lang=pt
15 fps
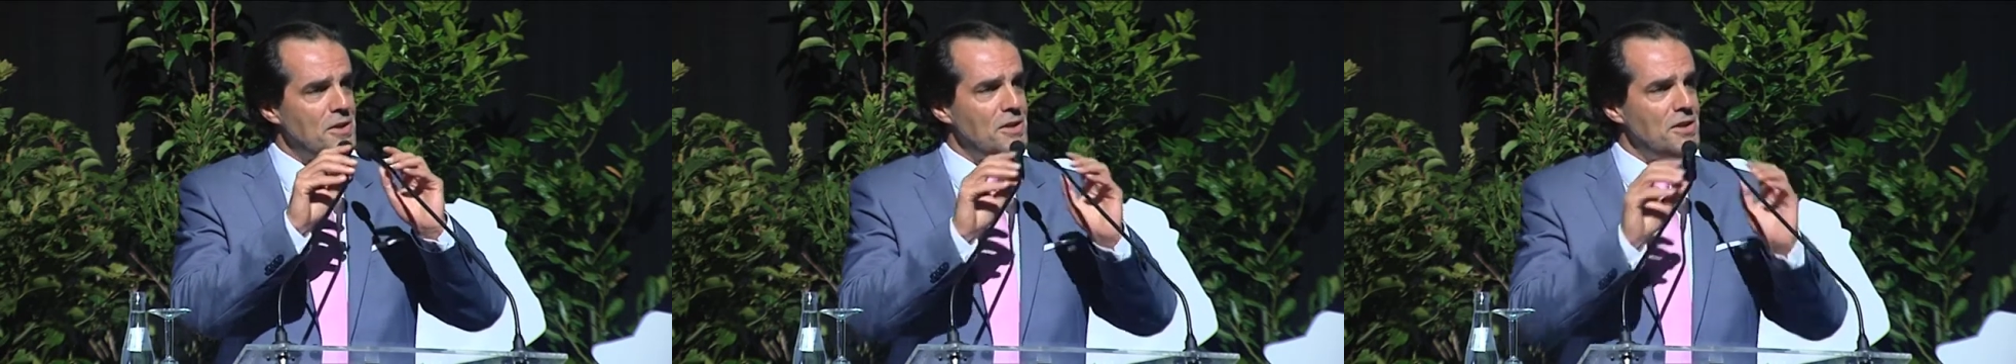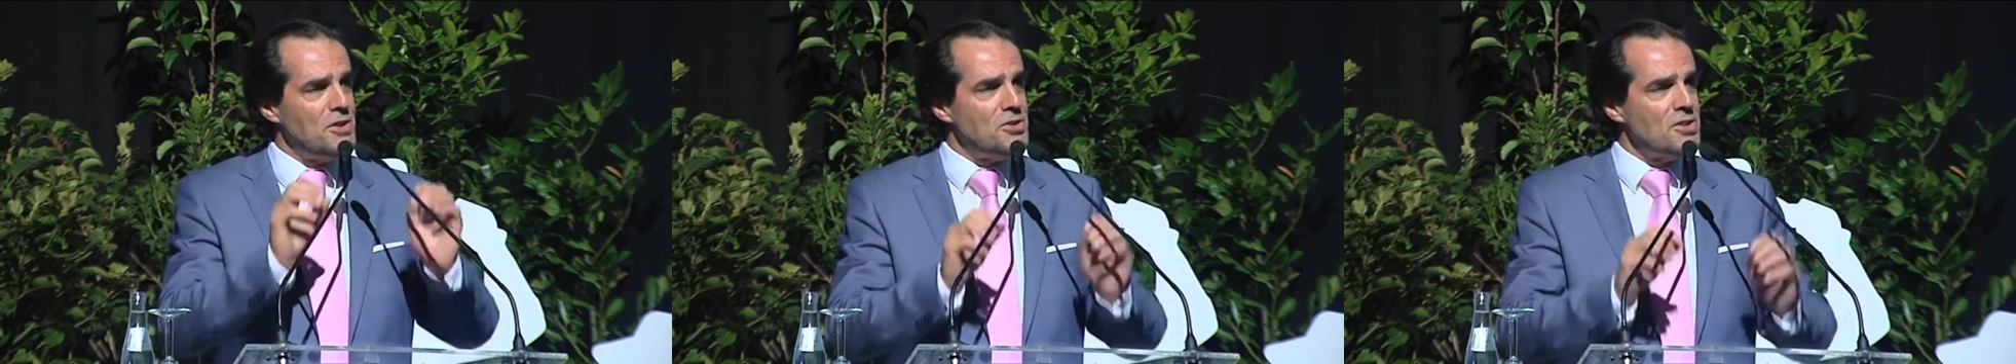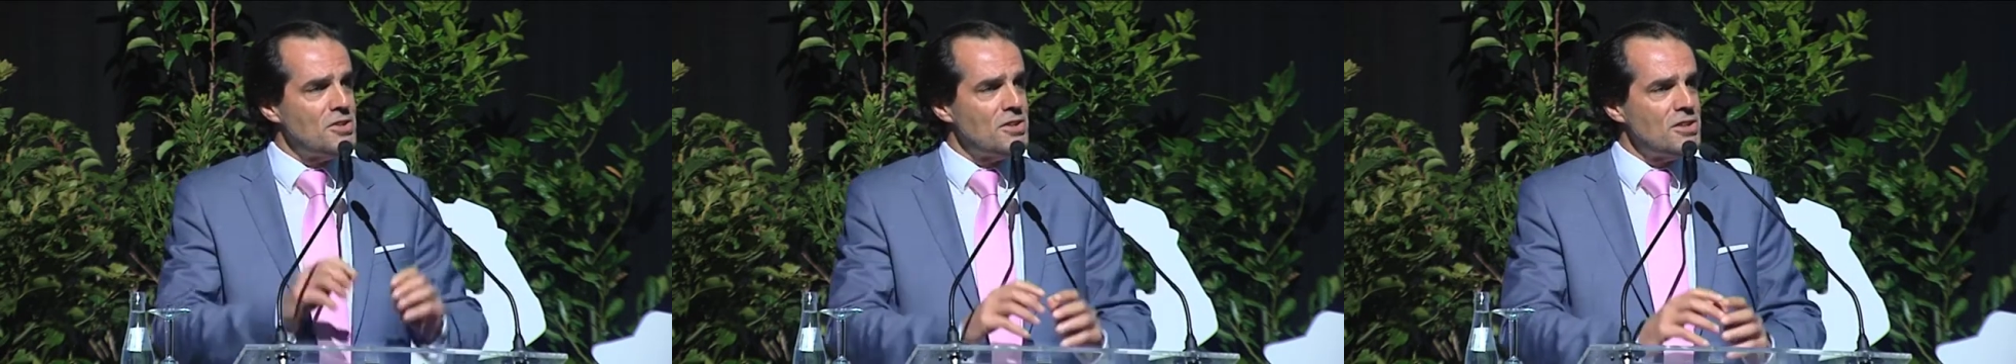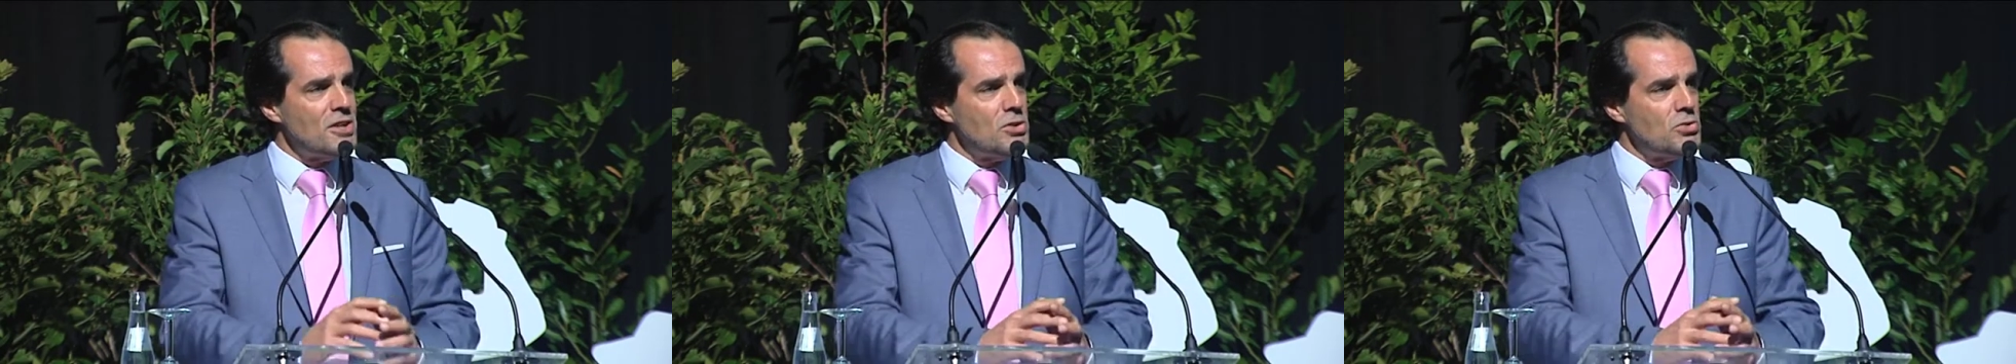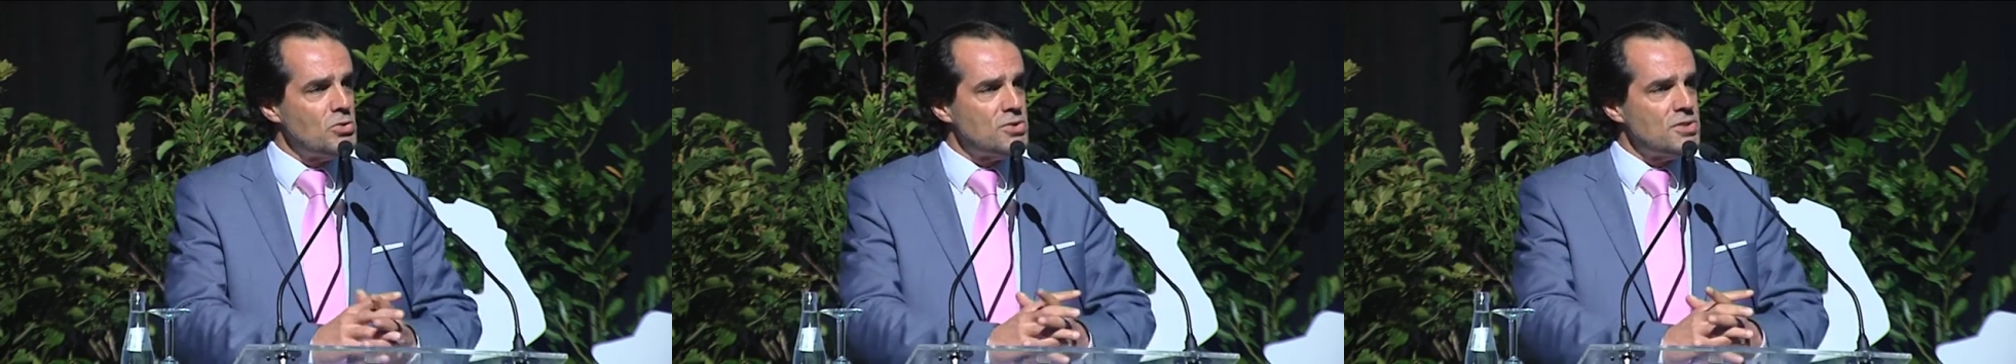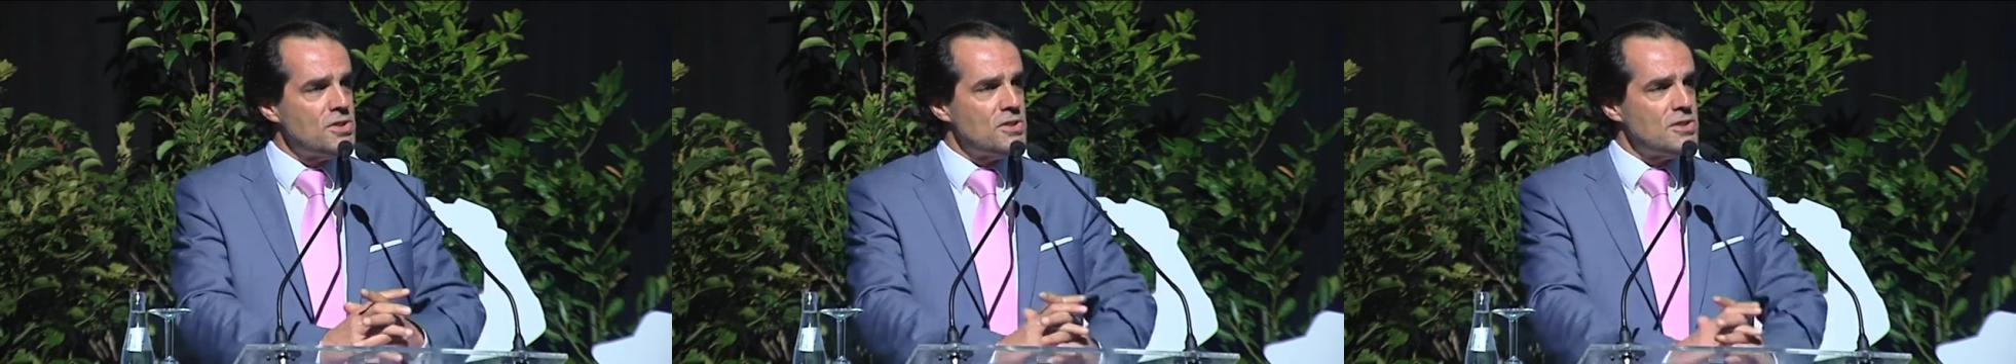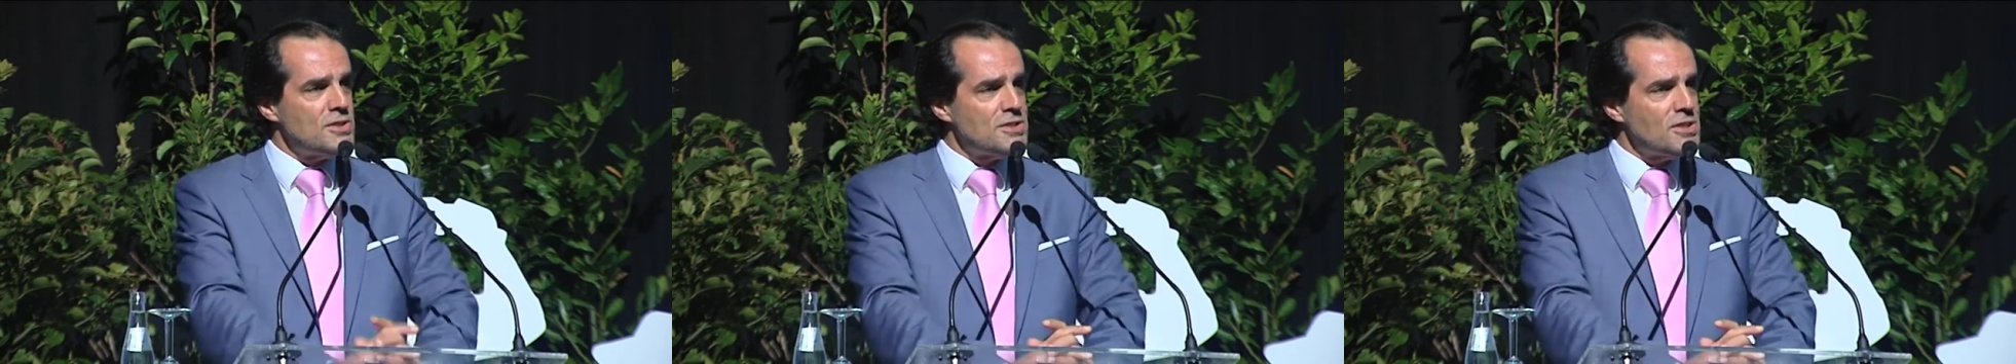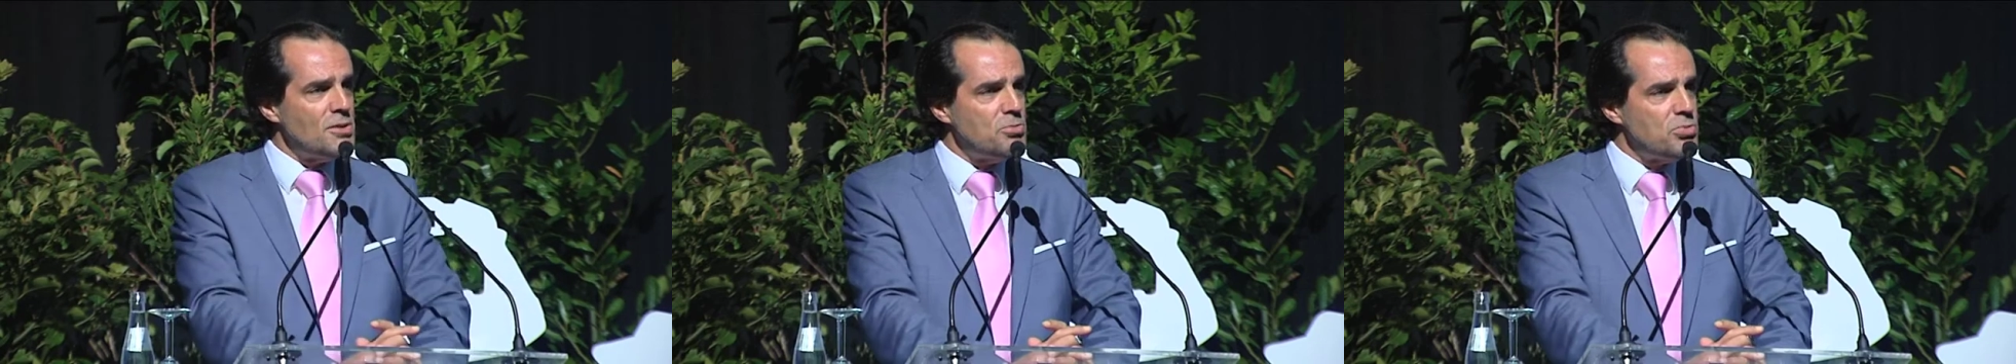e tendo grande
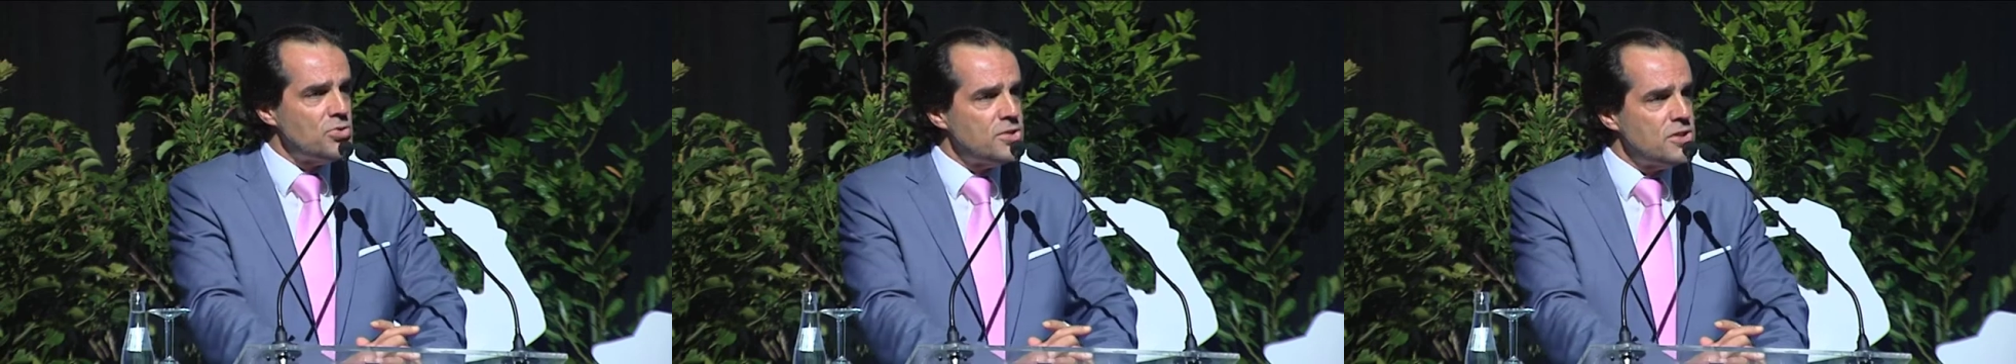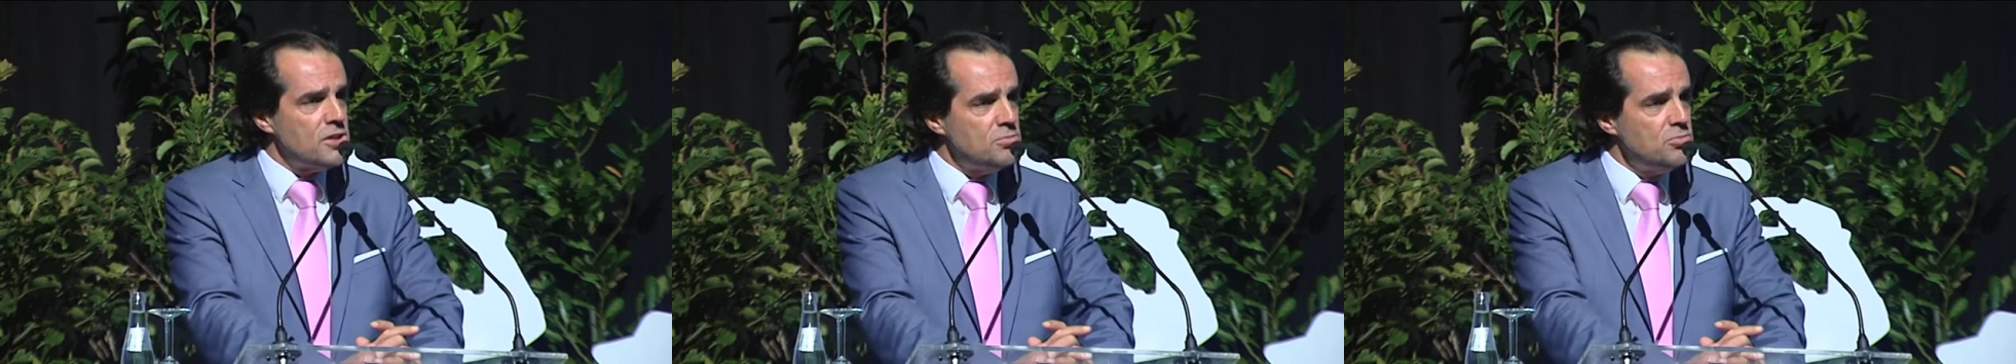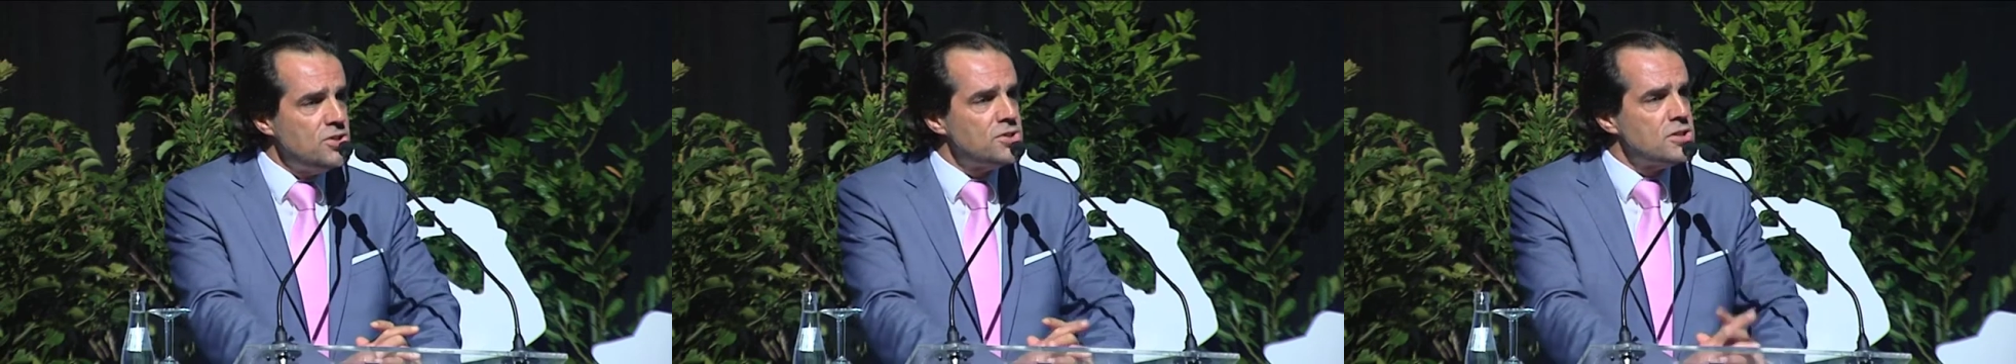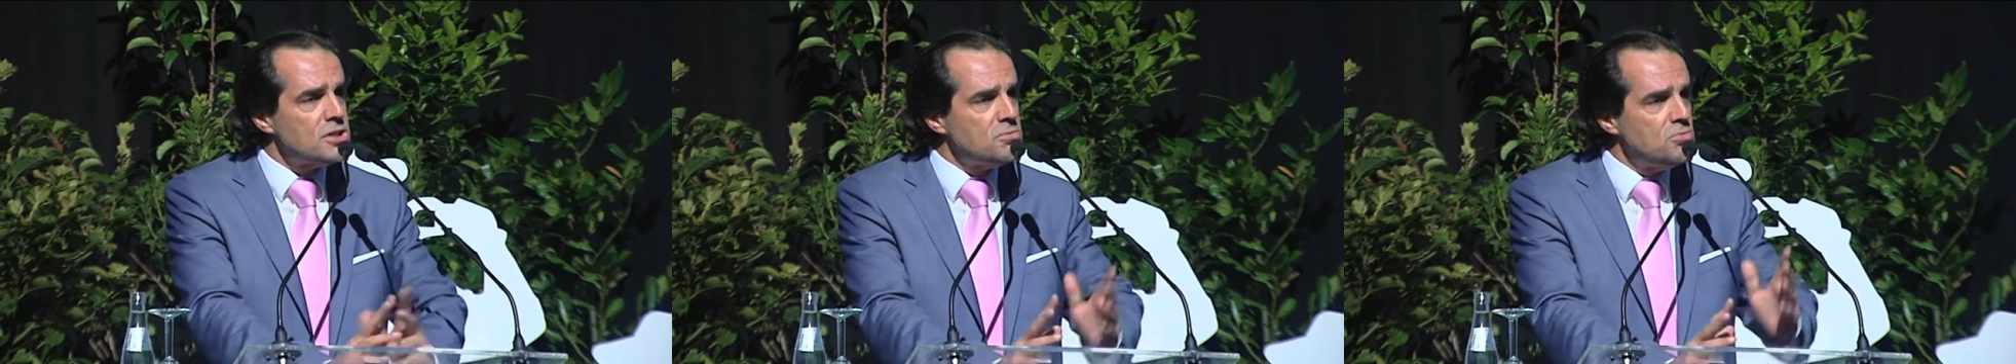consideração pelos economistas,